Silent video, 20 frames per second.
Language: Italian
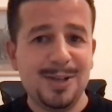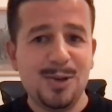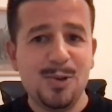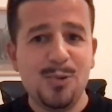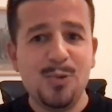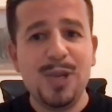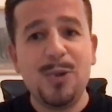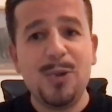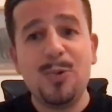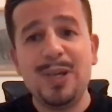
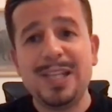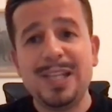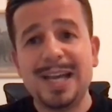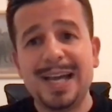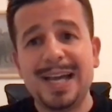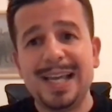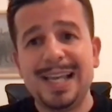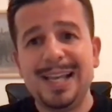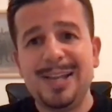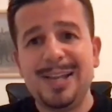lui
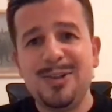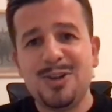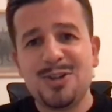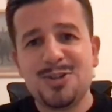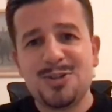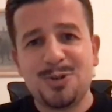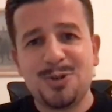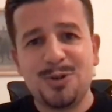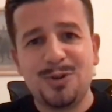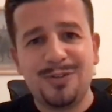guida il
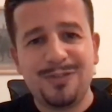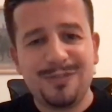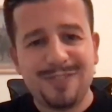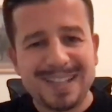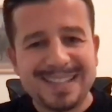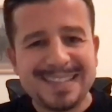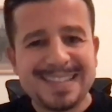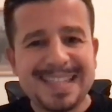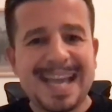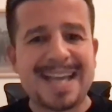nostro
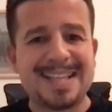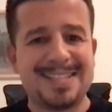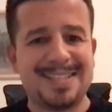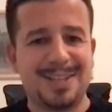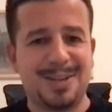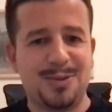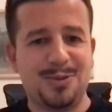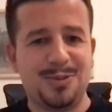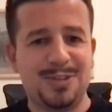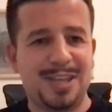
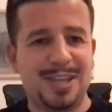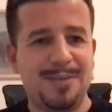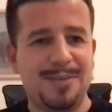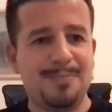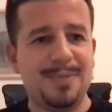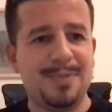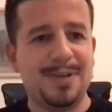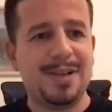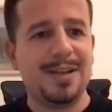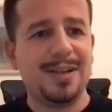fantastico
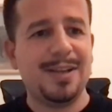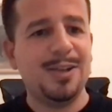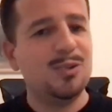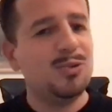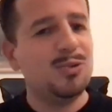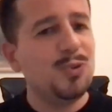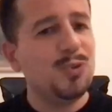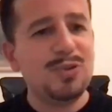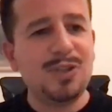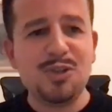team
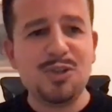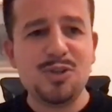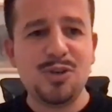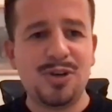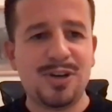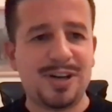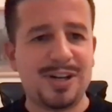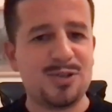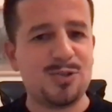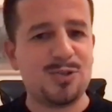tutti i
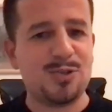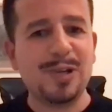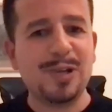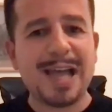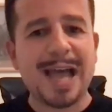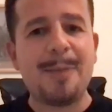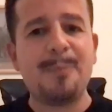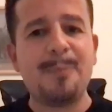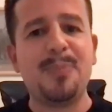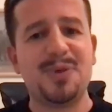giorni sul
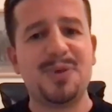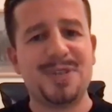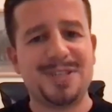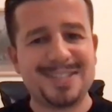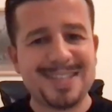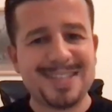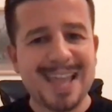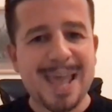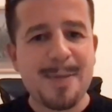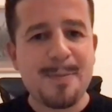campo, è
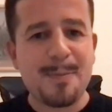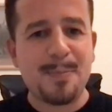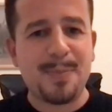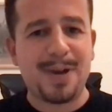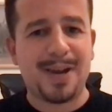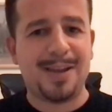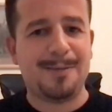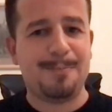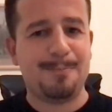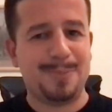
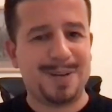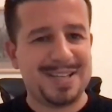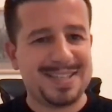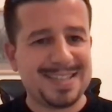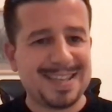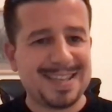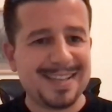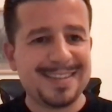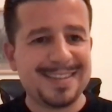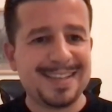sempre
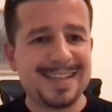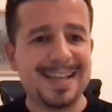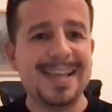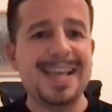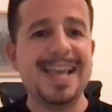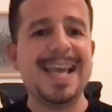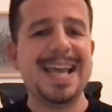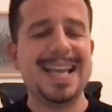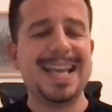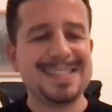presente,
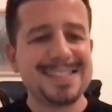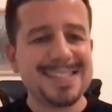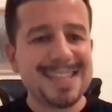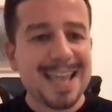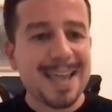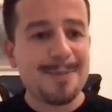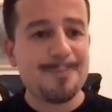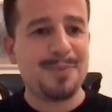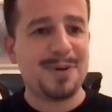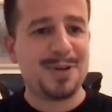è
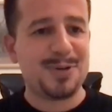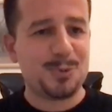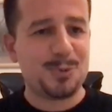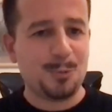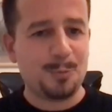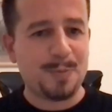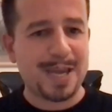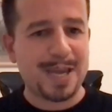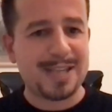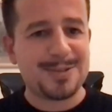sempre
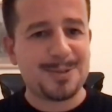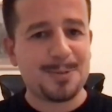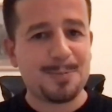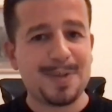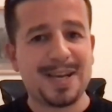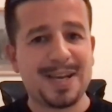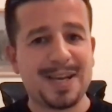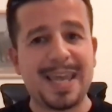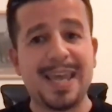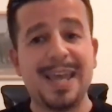sul pezzo
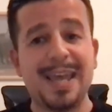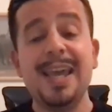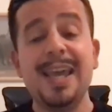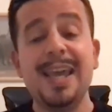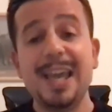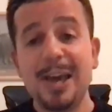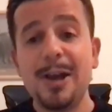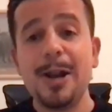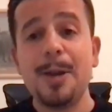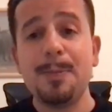perché
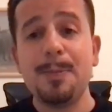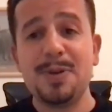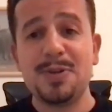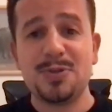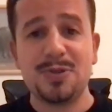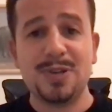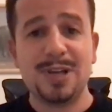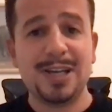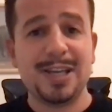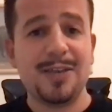è una
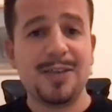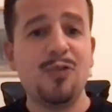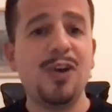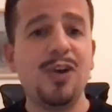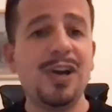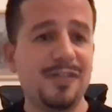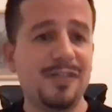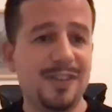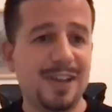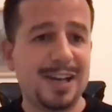persona che
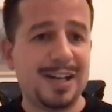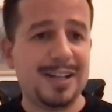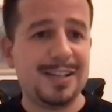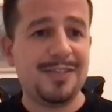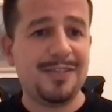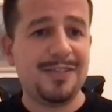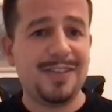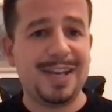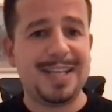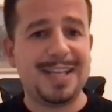vuole fare la
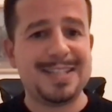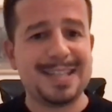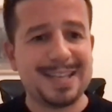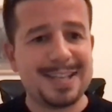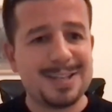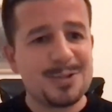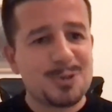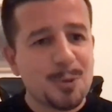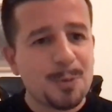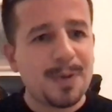differenza,
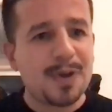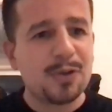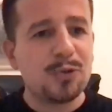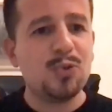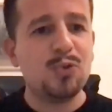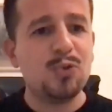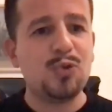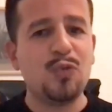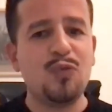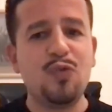che
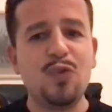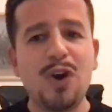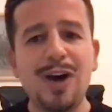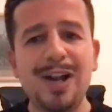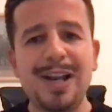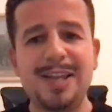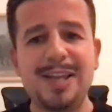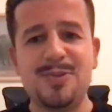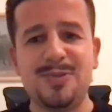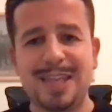soprattutto
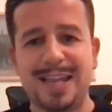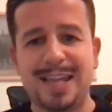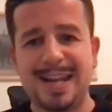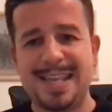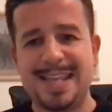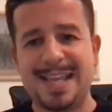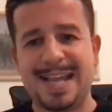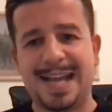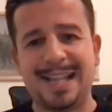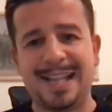vuole aiutare
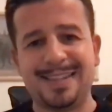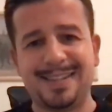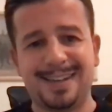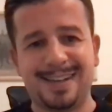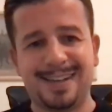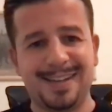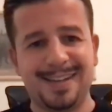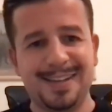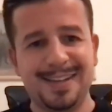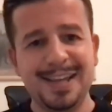gli
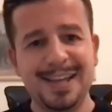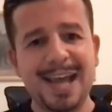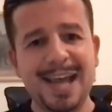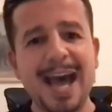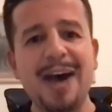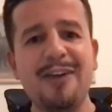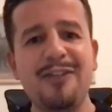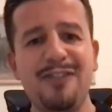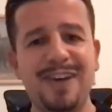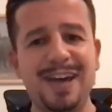altri
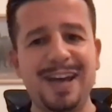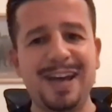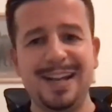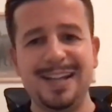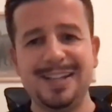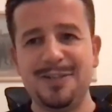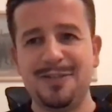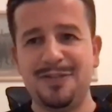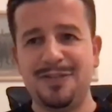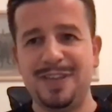a fare
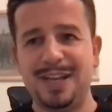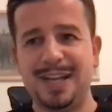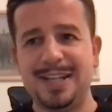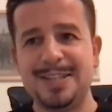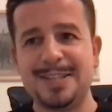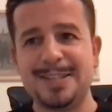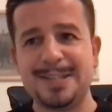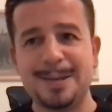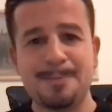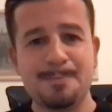la
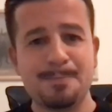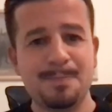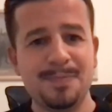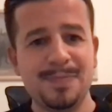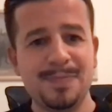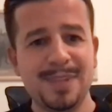differenza.